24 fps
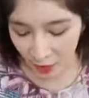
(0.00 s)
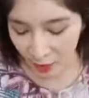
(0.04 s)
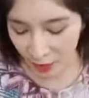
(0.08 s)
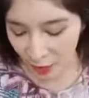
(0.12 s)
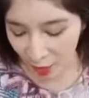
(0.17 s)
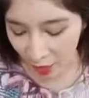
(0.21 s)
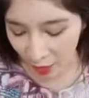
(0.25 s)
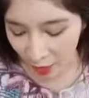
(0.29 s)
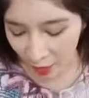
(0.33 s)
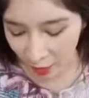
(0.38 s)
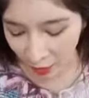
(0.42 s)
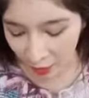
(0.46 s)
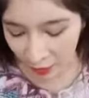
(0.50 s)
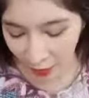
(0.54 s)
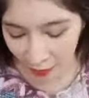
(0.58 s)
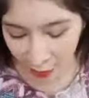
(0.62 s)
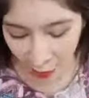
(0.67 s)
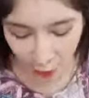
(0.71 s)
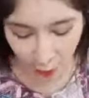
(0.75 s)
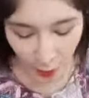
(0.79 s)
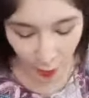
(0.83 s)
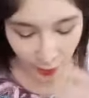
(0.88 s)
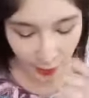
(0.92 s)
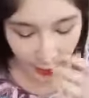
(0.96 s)
thời lượng
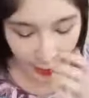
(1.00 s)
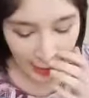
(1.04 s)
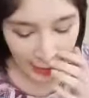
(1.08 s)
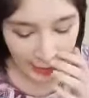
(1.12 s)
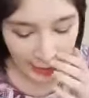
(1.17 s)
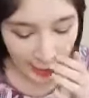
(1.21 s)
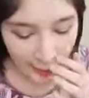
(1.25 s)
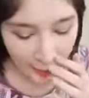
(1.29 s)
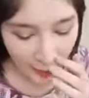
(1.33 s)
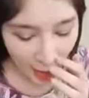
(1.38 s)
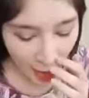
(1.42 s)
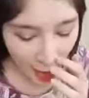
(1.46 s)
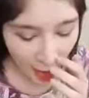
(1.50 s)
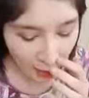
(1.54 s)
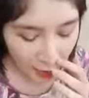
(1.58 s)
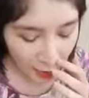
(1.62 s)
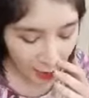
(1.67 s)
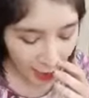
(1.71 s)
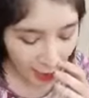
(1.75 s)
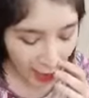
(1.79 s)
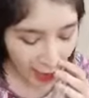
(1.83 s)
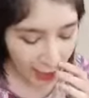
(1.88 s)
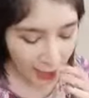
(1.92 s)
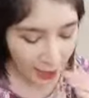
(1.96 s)
livestream của mình là sắp hết
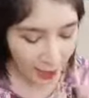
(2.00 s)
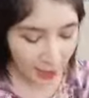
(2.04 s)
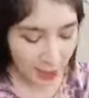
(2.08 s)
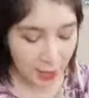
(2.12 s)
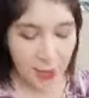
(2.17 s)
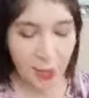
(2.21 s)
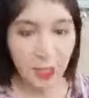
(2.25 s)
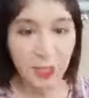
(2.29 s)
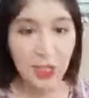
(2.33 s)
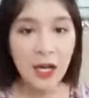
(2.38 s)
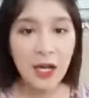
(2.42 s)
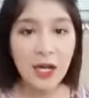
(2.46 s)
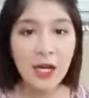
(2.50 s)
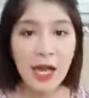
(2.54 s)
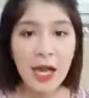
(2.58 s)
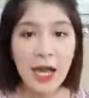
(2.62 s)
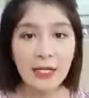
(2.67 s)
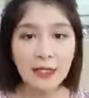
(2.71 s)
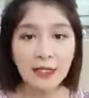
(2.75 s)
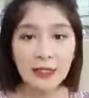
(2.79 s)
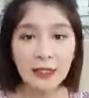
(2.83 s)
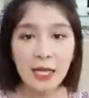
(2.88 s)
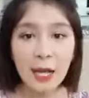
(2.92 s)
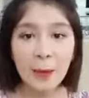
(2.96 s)
rồi đấy cho nên
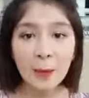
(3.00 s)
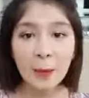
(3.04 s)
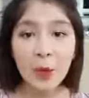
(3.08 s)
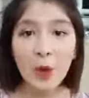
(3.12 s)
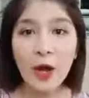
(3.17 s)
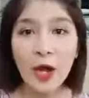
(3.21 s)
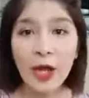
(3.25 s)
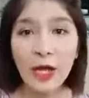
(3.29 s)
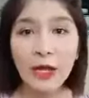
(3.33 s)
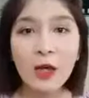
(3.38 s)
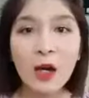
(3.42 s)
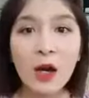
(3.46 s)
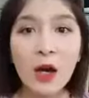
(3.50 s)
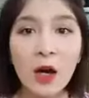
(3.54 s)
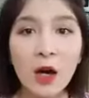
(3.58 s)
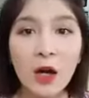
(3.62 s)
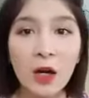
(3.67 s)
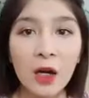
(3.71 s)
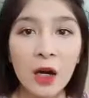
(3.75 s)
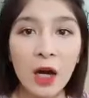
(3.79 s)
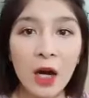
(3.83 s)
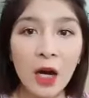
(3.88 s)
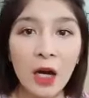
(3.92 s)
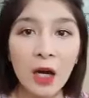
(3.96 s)
là tầm khoảng
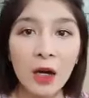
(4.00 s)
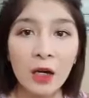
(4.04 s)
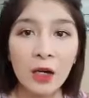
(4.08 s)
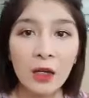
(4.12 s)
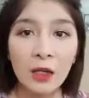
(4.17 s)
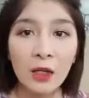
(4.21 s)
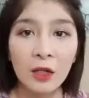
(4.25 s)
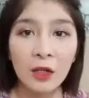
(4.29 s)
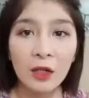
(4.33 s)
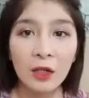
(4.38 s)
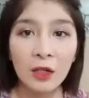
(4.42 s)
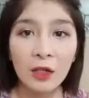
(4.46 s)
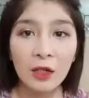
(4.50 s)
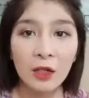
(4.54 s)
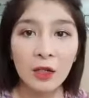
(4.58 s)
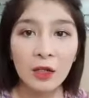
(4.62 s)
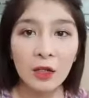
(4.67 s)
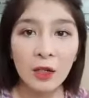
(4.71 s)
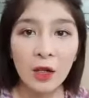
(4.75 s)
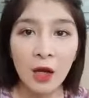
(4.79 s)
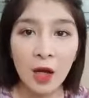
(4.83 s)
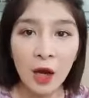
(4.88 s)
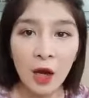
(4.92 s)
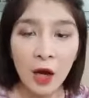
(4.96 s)
hơn uh,
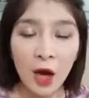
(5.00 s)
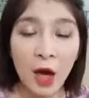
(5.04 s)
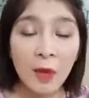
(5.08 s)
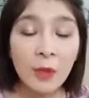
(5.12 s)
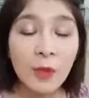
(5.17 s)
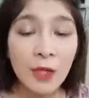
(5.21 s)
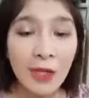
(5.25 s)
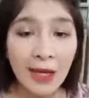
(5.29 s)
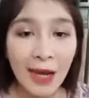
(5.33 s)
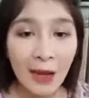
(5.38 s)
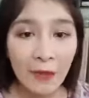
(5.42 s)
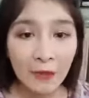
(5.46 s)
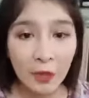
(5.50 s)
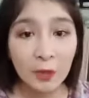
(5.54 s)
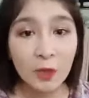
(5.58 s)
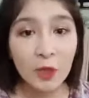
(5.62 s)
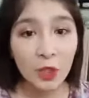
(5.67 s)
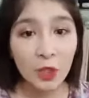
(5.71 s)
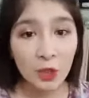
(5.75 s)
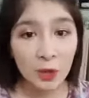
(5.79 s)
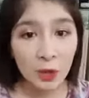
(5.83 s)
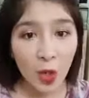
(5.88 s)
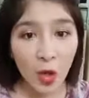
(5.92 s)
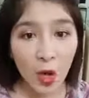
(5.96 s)
hơn 15 phút
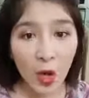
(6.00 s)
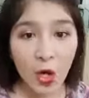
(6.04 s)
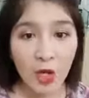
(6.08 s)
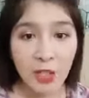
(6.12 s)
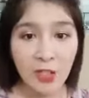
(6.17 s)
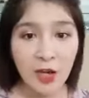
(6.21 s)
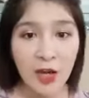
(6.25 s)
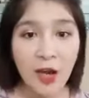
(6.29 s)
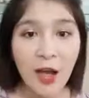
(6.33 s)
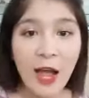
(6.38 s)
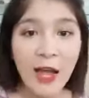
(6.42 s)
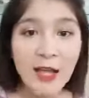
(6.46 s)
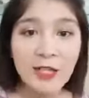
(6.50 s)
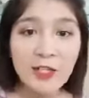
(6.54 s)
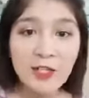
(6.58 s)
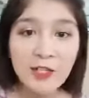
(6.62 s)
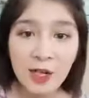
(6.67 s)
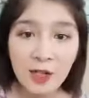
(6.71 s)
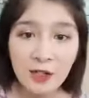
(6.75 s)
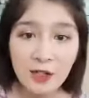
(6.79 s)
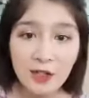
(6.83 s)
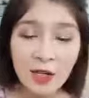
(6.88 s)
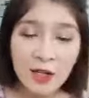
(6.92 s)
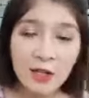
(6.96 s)
nữa thôi còn ai chưa
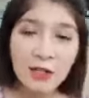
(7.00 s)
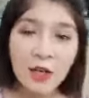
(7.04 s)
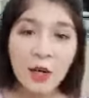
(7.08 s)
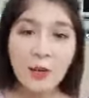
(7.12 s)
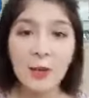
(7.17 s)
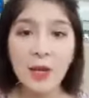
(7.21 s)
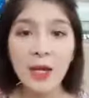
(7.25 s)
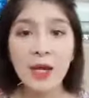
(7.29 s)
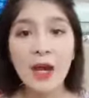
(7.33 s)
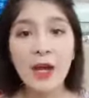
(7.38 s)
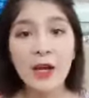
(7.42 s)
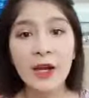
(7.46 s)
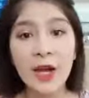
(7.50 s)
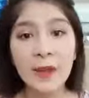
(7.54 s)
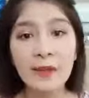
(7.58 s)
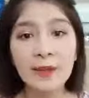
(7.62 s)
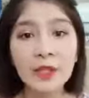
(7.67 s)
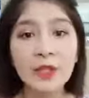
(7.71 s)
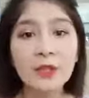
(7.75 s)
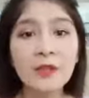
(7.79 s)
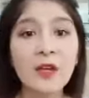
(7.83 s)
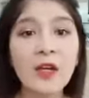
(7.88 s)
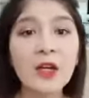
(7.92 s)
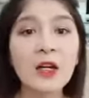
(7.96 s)
chọn được kính comment lên
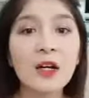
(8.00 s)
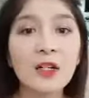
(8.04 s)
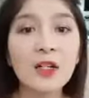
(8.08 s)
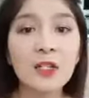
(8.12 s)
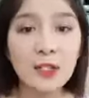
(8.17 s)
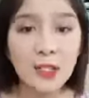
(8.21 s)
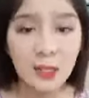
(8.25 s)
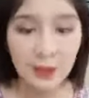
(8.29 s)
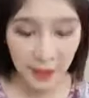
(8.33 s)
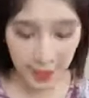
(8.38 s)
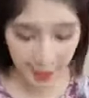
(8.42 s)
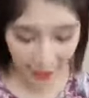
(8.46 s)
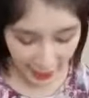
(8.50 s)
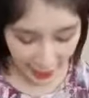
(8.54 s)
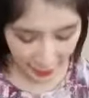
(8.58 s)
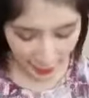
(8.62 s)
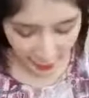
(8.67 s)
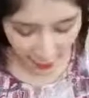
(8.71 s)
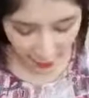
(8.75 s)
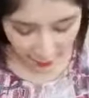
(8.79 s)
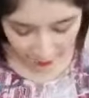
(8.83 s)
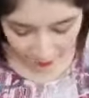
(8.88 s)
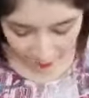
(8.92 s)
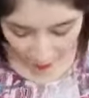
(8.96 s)
đem tư vấn kính cho mình
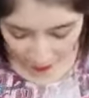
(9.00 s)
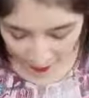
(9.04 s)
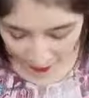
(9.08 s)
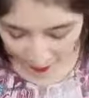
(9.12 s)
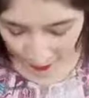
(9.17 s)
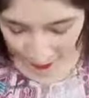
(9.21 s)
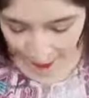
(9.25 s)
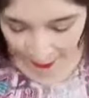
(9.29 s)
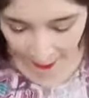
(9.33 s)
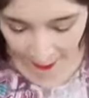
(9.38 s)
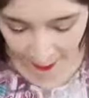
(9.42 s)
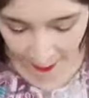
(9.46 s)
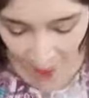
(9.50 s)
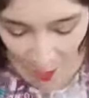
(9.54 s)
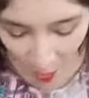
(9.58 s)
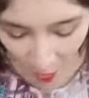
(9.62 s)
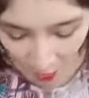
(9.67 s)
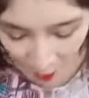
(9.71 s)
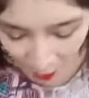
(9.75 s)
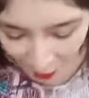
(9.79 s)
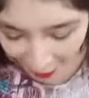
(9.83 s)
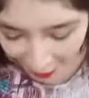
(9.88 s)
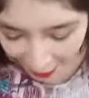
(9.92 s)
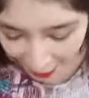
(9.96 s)
nào hiện tại thì em
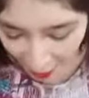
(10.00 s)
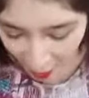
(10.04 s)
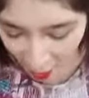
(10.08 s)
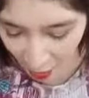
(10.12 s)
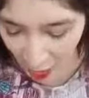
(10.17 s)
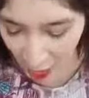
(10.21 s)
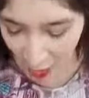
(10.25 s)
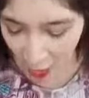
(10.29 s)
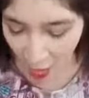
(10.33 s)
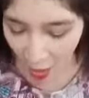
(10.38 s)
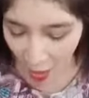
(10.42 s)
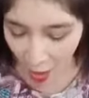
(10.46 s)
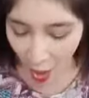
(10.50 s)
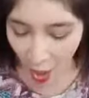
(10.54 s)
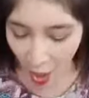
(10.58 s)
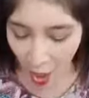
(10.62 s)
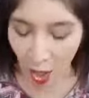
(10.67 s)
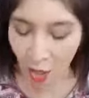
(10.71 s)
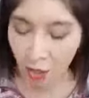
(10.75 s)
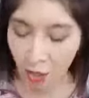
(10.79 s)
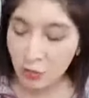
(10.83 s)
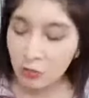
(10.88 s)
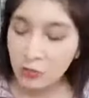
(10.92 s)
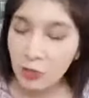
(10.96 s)
còn ở đây
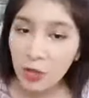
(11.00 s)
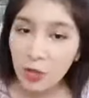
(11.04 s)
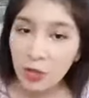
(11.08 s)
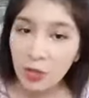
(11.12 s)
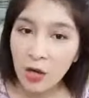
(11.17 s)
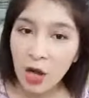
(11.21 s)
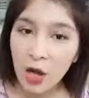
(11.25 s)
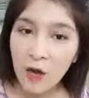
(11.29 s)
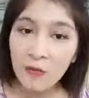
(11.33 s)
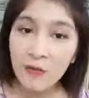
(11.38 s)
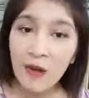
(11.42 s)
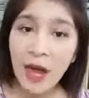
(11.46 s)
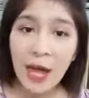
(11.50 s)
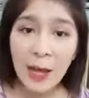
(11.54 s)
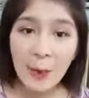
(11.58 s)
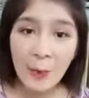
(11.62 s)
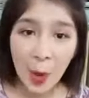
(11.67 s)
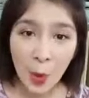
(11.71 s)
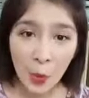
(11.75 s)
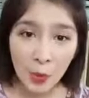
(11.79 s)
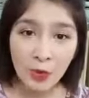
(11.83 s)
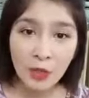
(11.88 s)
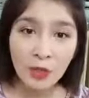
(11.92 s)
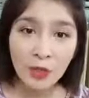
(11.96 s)
uh, còn vài
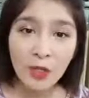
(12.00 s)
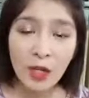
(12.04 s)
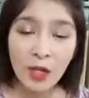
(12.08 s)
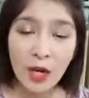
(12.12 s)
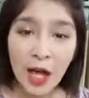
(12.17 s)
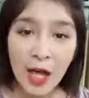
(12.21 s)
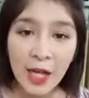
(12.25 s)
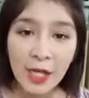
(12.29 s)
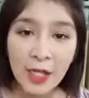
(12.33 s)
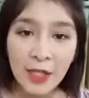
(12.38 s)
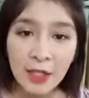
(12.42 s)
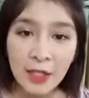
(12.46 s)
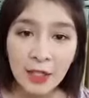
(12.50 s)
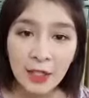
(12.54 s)
mẫu nữa thôi đấy